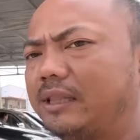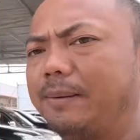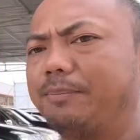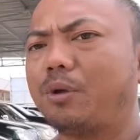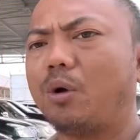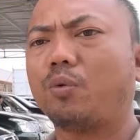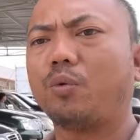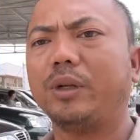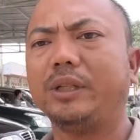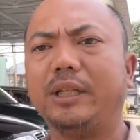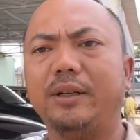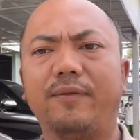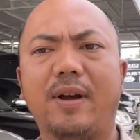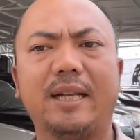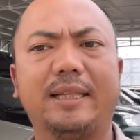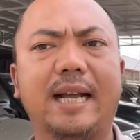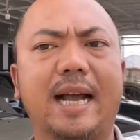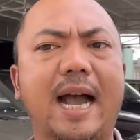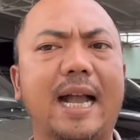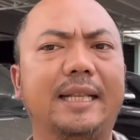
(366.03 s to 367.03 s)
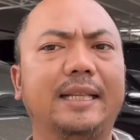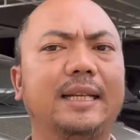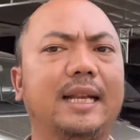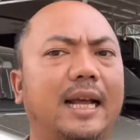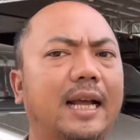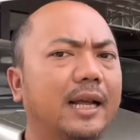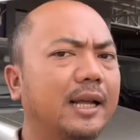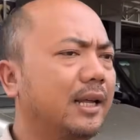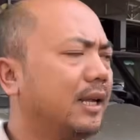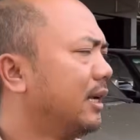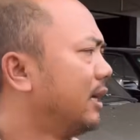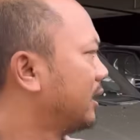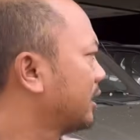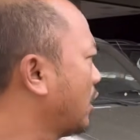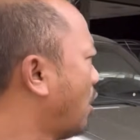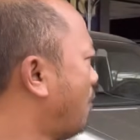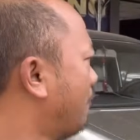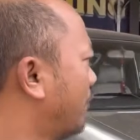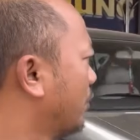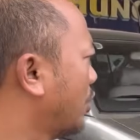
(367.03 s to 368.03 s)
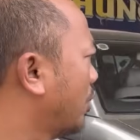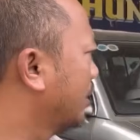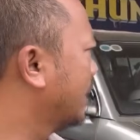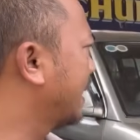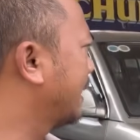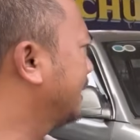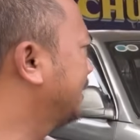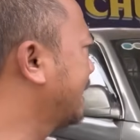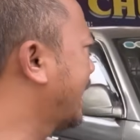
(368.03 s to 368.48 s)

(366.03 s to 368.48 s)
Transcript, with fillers: tiếp tục quý vị và chẳng hạn như là cái hôm vừa rồi đây cái